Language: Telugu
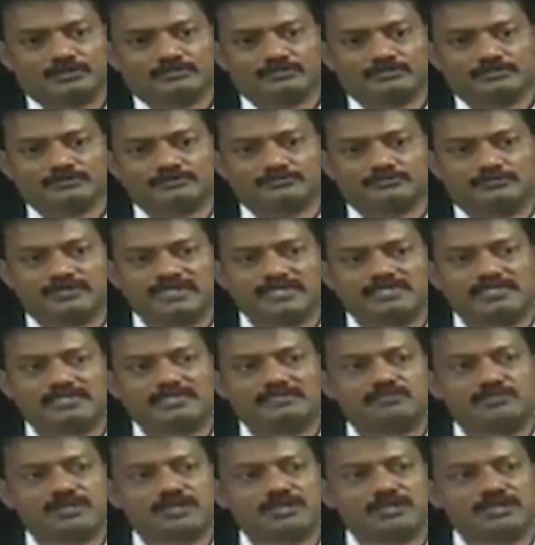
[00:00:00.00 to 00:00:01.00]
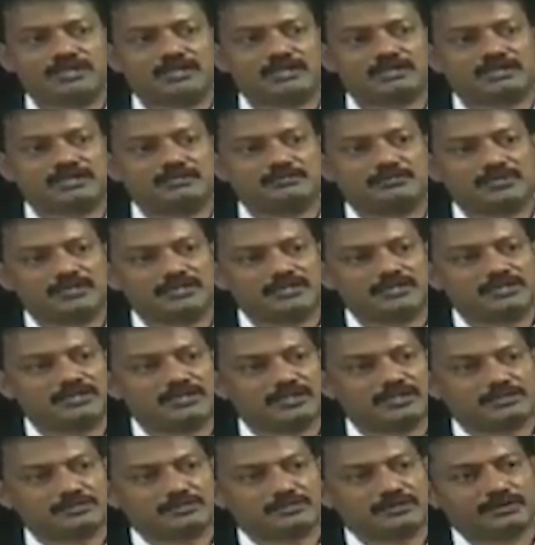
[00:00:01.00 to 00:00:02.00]
నువ్వు మంచి మాట్లాడితే మంచి
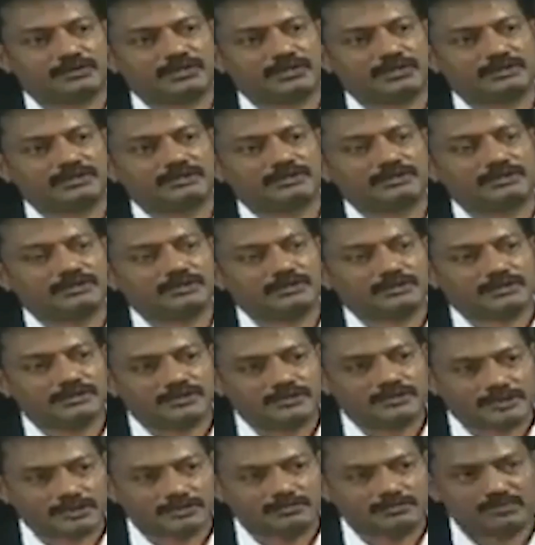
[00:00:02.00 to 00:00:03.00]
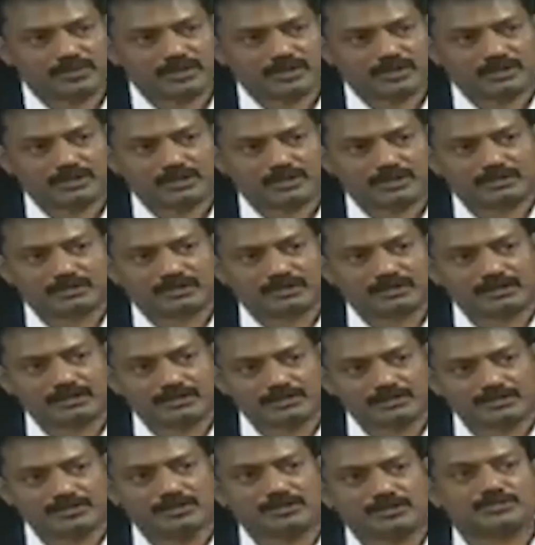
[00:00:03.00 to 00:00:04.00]
జరుగుద్ది చెడు మాట్లాడితే
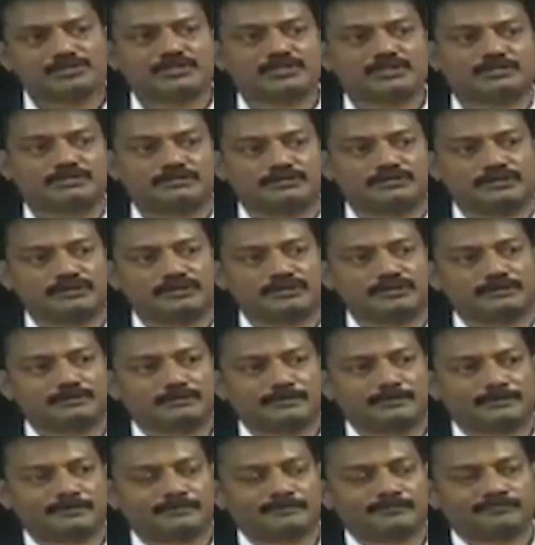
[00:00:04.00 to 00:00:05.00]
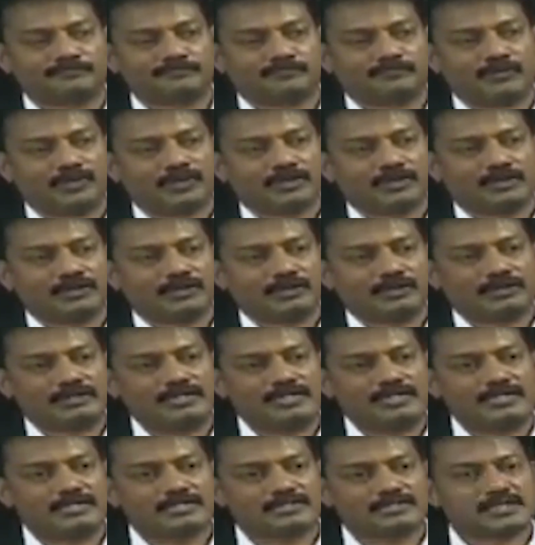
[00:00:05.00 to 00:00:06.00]
చెడు జరుగుద్ది
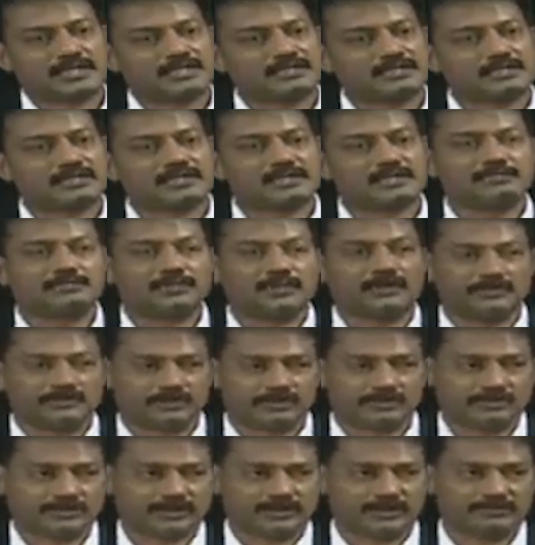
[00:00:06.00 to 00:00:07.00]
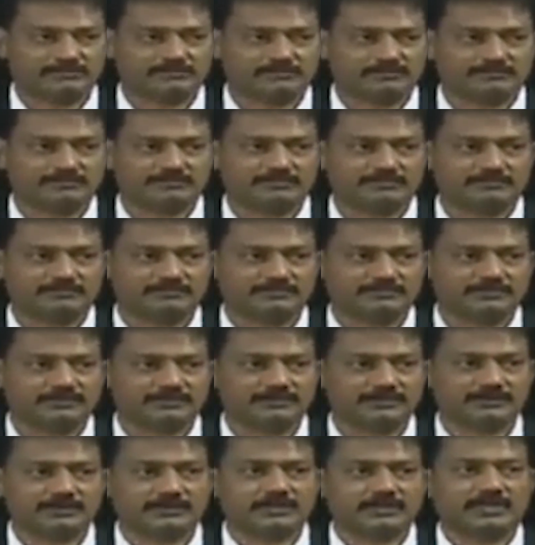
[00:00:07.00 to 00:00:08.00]
నీ టంగ్కి పవర్ ఉంది
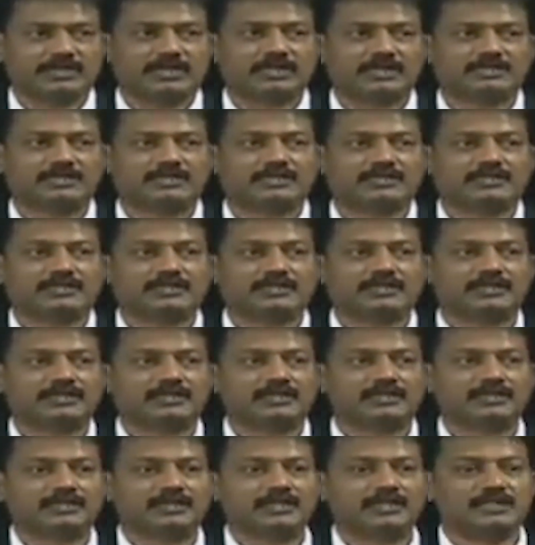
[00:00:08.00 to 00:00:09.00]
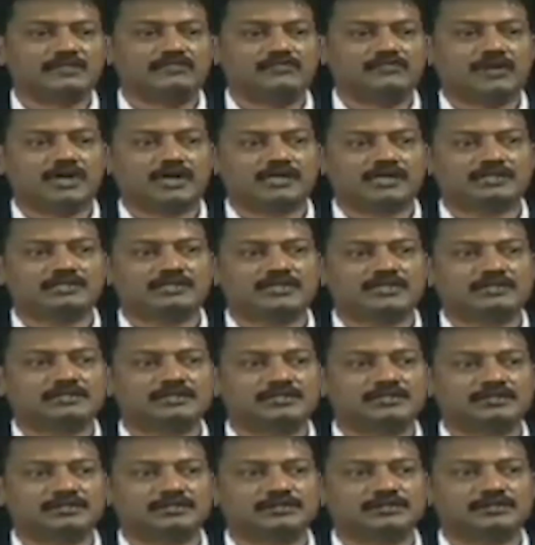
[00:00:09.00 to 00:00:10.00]
అందుకనే నీ వాక్
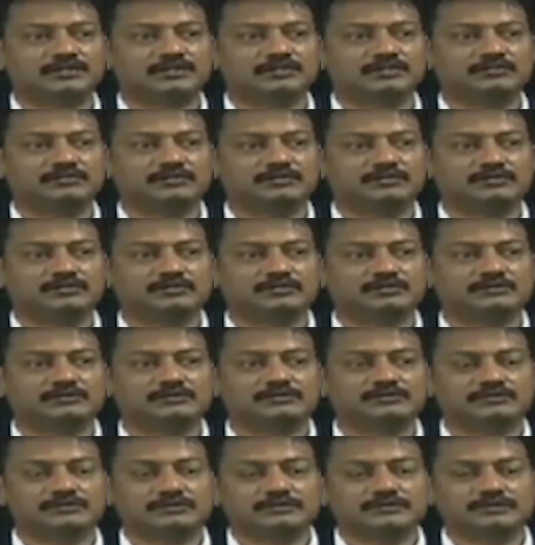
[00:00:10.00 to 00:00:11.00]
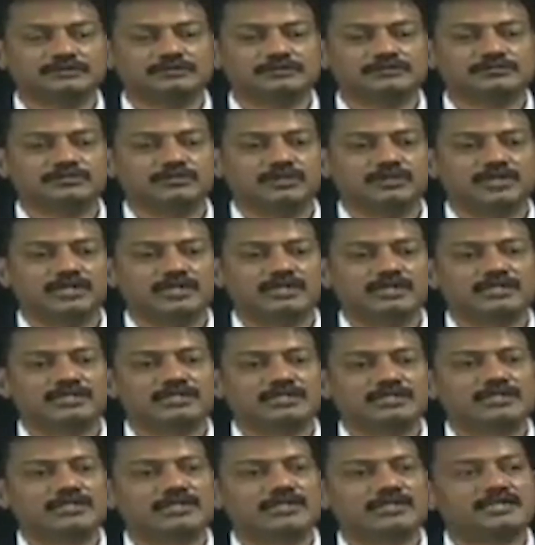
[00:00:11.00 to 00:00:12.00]
శక్తితో నువ్వు
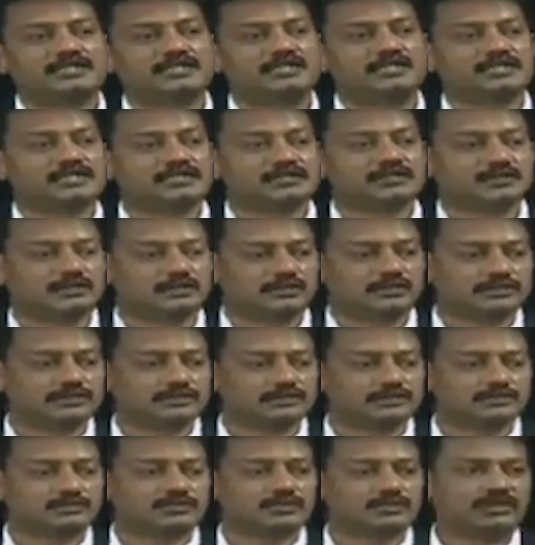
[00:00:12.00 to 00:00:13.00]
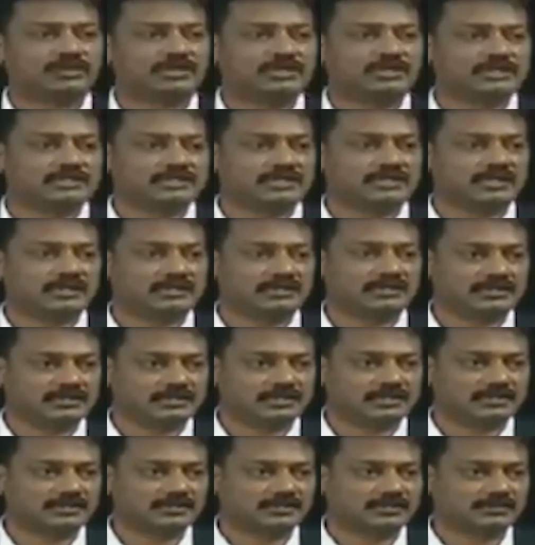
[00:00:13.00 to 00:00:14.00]
కొన్నిటిని క్రియేట్ చేసుకోవచ్చు కొన్నిటిని
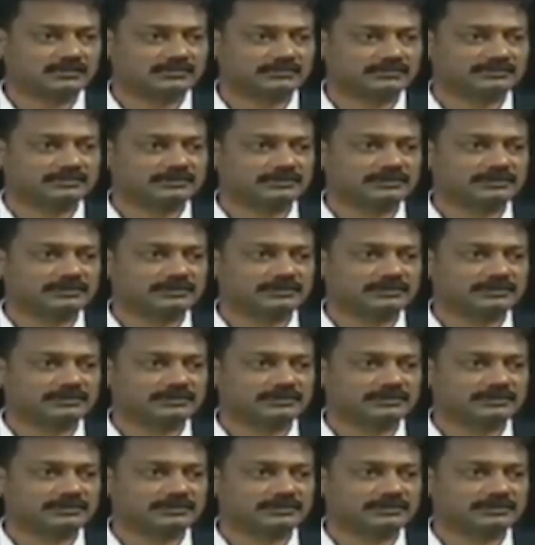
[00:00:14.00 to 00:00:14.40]
సాధించవచ్చు